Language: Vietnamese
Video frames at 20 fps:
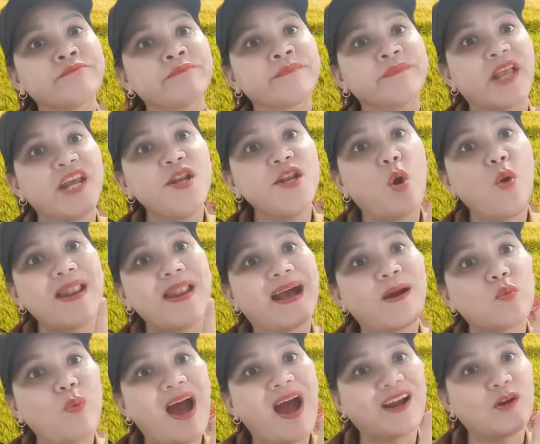để nuôi
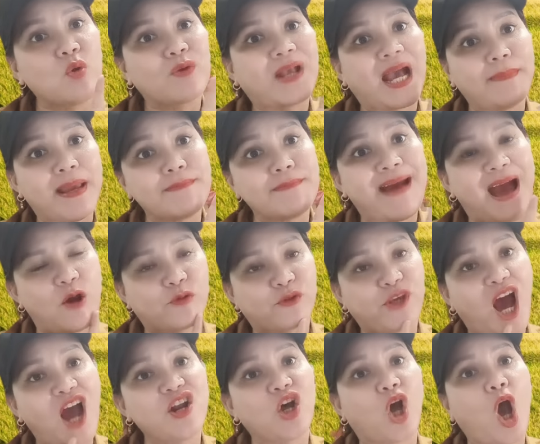lăng quăng nuôi cá bảy màu
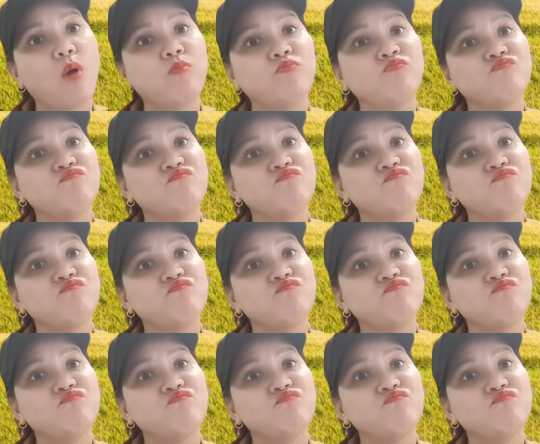chơi được không